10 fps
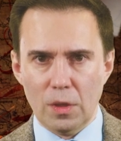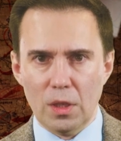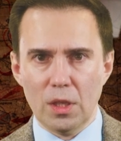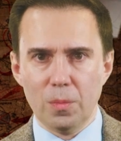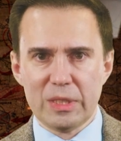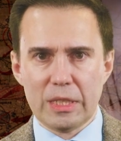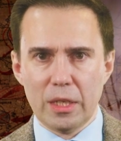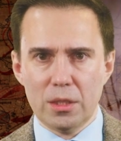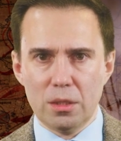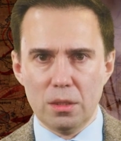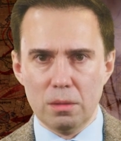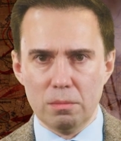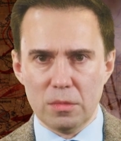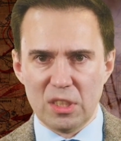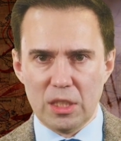Я проходил,
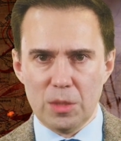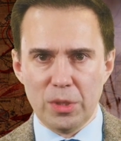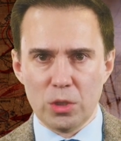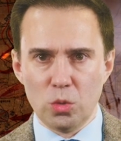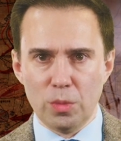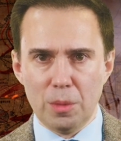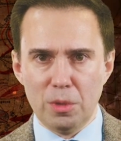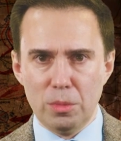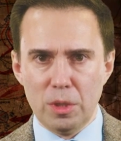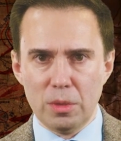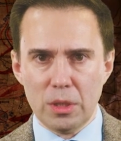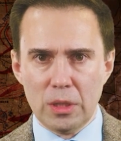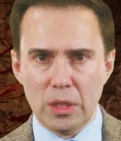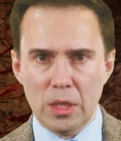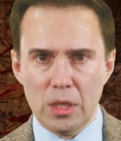скрипя зубами мимо,
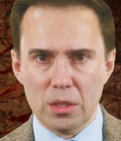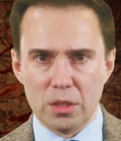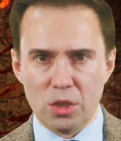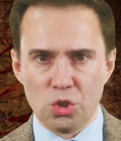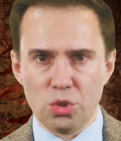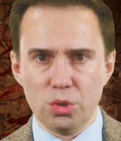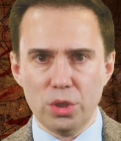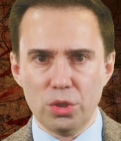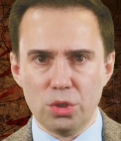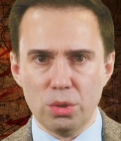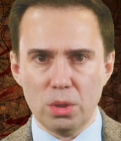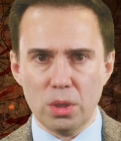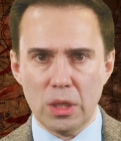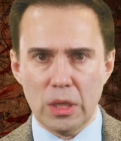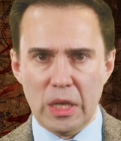сожженных
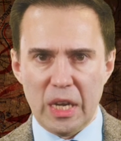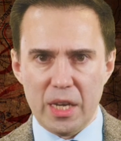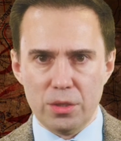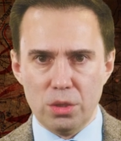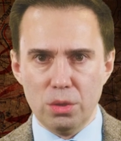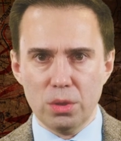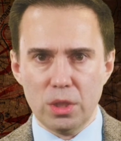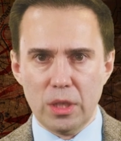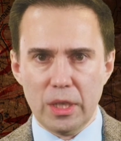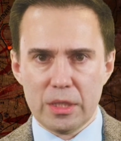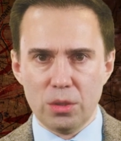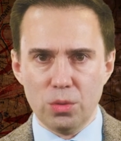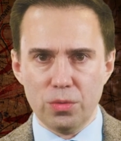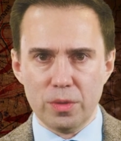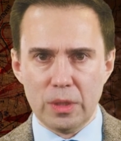сел, казненных
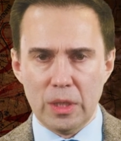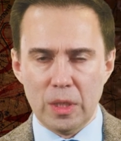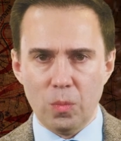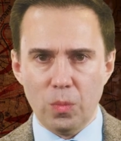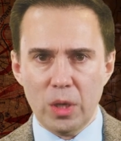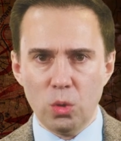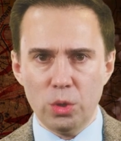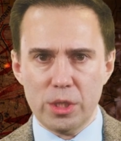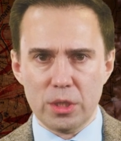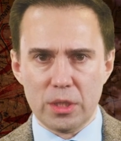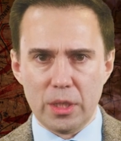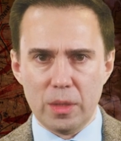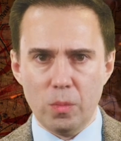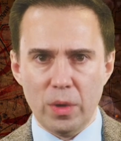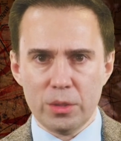городов, по
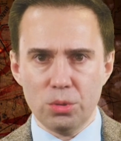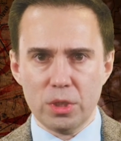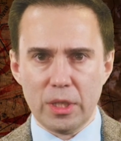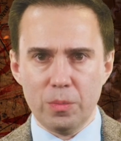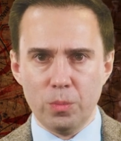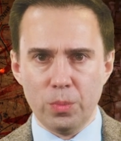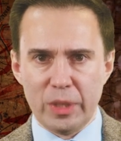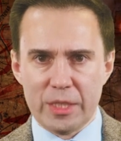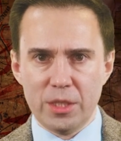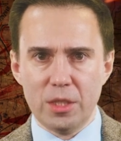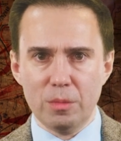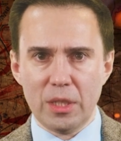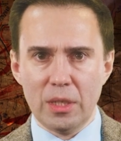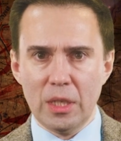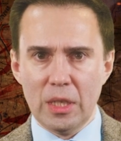горестной, по русской, по
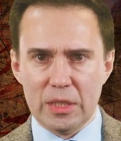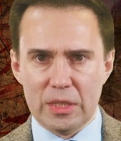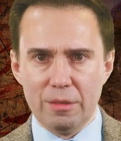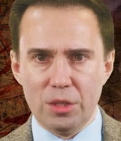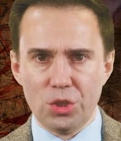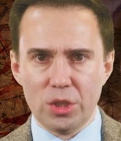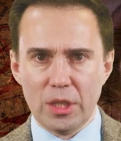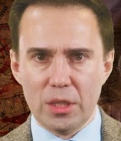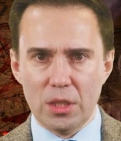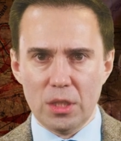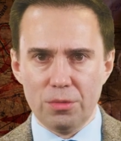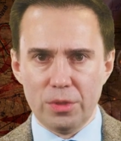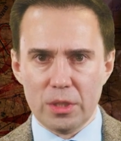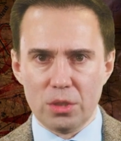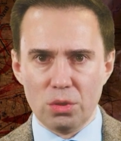родимой, завещанной от
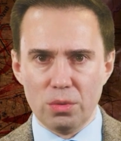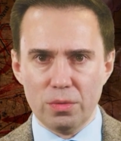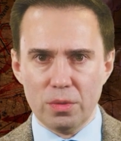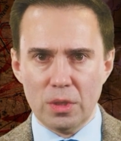дедов и отцов.